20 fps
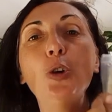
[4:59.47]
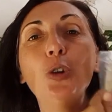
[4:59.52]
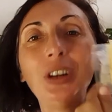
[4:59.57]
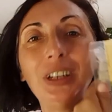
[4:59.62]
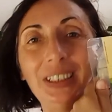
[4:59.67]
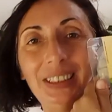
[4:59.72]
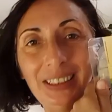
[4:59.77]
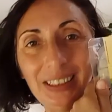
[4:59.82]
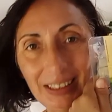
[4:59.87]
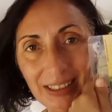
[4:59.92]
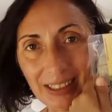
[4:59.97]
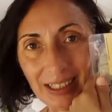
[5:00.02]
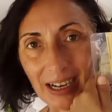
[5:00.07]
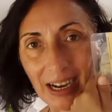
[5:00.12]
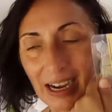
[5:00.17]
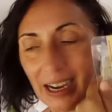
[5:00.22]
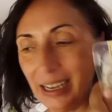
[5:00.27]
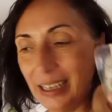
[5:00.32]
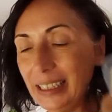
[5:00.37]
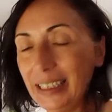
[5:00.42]

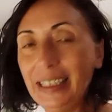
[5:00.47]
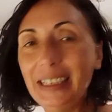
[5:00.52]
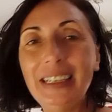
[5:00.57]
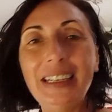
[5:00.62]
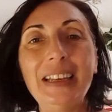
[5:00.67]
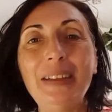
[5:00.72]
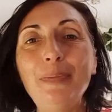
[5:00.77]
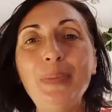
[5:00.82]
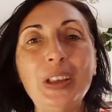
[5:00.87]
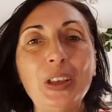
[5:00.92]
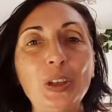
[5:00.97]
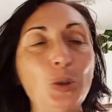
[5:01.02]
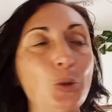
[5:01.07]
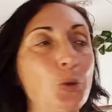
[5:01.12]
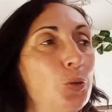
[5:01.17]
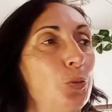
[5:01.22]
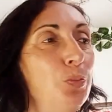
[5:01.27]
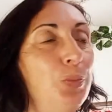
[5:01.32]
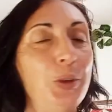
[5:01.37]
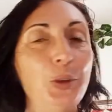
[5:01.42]
all'ortica, mi è
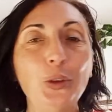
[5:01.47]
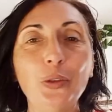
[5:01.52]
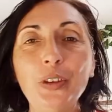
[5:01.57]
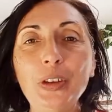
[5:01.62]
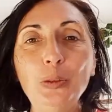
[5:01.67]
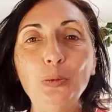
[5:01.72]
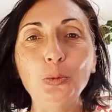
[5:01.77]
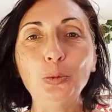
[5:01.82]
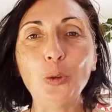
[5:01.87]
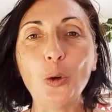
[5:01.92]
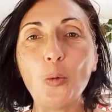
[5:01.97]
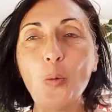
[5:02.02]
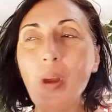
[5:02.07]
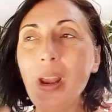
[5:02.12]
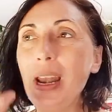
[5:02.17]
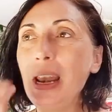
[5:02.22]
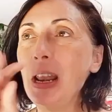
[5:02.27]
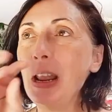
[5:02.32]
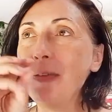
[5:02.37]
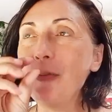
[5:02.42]
subito venuto
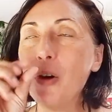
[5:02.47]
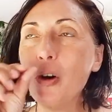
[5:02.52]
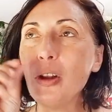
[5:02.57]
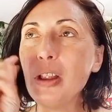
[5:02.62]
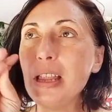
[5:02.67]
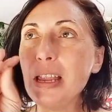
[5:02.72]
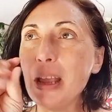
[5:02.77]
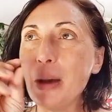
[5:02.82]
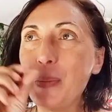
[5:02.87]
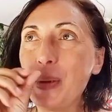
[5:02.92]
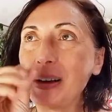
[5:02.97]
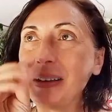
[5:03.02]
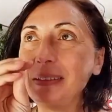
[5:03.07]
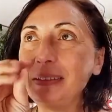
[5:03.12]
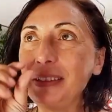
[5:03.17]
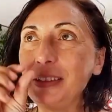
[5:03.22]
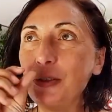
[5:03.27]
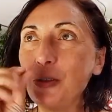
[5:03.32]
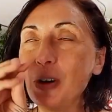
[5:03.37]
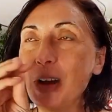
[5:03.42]
quella voglia
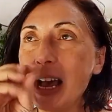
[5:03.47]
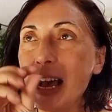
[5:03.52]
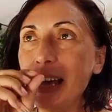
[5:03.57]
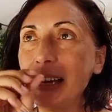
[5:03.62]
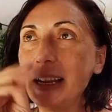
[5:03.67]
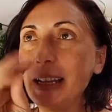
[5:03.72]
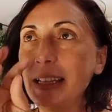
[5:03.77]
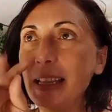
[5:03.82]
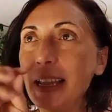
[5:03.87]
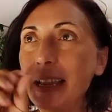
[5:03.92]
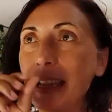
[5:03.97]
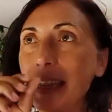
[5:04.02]
particolare